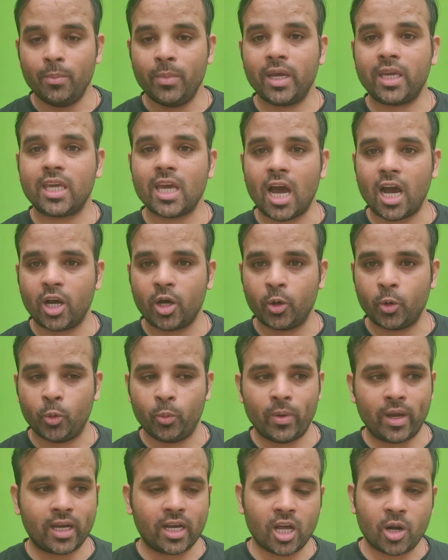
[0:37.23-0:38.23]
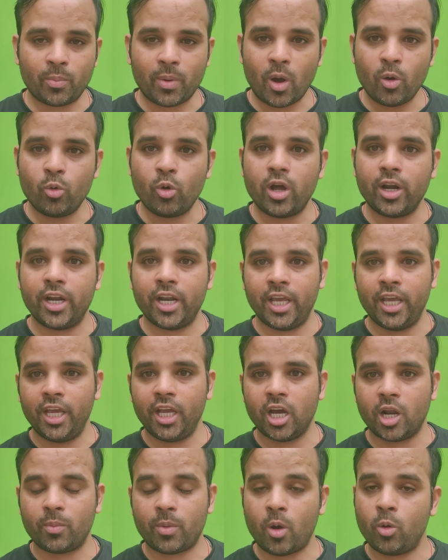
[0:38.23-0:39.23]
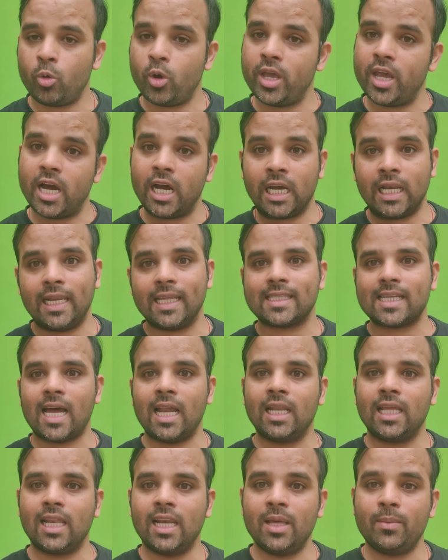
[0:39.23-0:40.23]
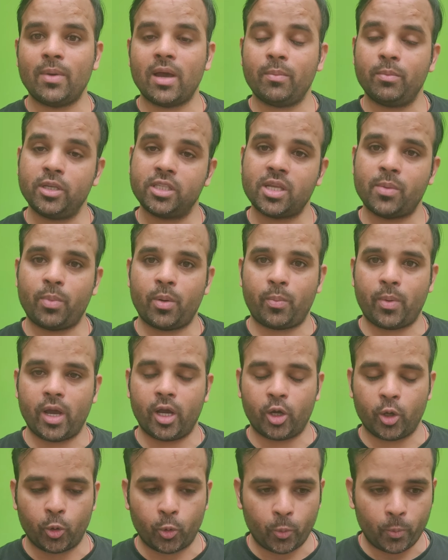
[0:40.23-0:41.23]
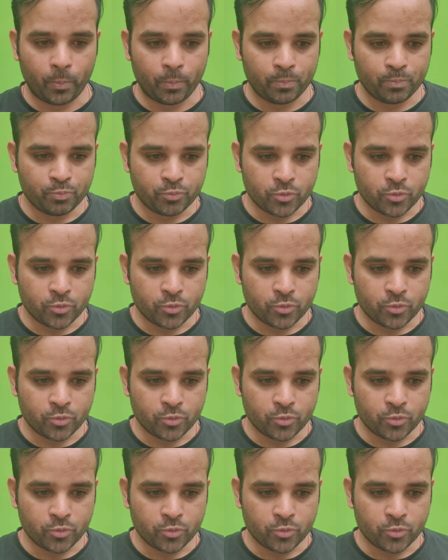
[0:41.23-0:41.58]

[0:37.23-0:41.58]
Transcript: मैं क्या करूँ मैं कर पाऊंगा नहीं कर पाऊंगा या अगले साल के लिए मैं अभी से प्रिपेयर करूँ